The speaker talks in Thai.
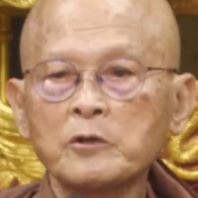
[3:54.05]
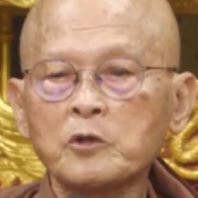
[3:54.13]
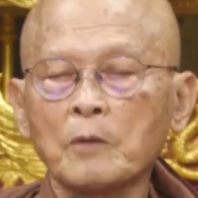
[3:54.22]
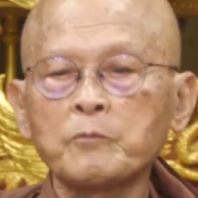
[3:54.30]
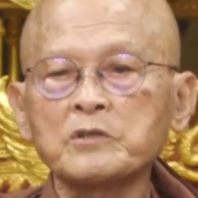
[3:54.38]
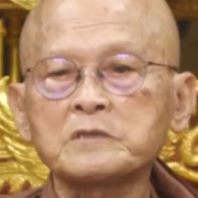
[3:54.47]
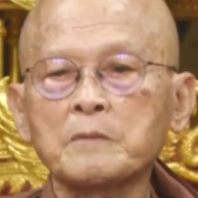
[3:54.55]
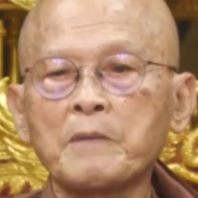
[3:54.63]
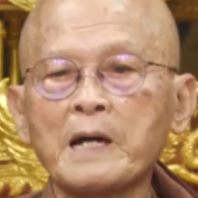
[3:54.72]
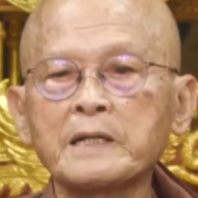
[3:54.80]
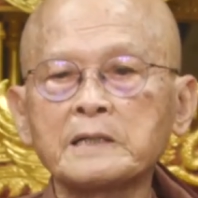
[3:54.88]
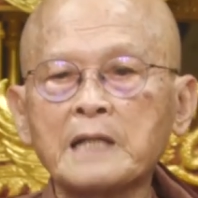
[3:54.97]
จบด้วยส
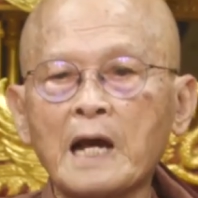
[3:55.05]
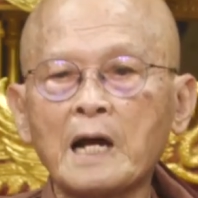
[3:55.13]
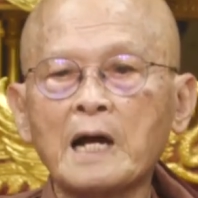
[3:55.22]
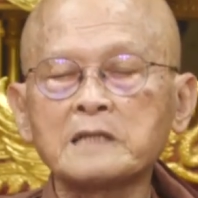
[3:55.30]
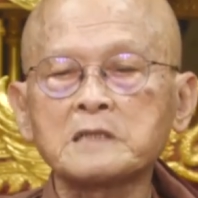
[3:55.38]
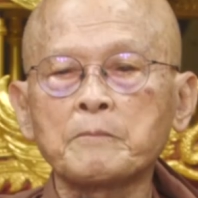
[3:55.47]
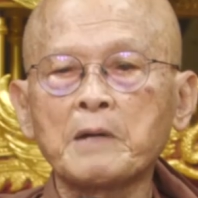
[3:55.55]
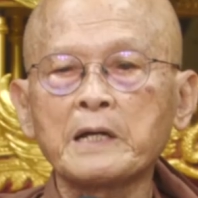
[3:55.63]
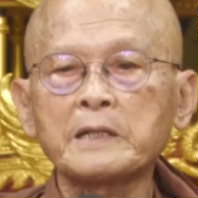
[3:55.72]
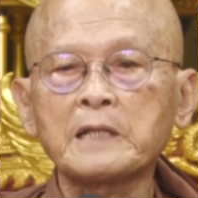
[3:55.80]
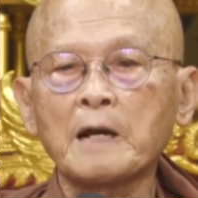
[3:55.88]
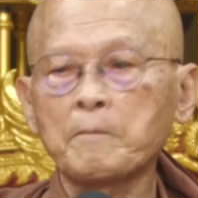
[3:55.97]
มาหิตังอสมา
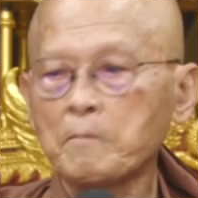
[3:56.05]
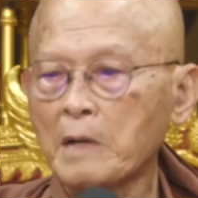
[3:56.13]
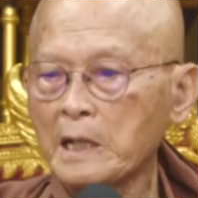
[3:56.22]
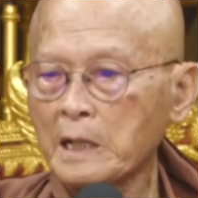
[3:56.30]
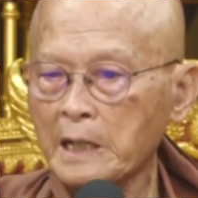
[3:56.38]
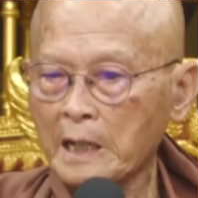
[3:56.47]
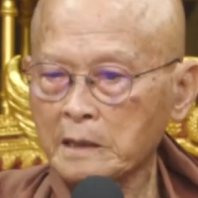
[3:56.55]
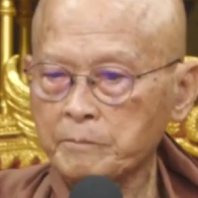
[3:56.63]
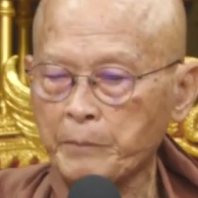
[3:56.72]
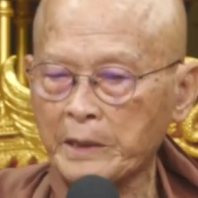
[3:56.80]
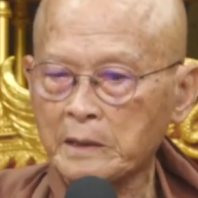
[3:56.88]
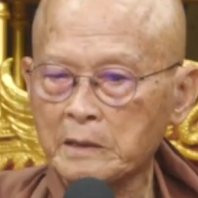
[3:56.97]
หิตังมันยัง
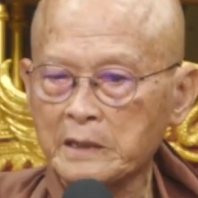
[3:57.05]
เป็น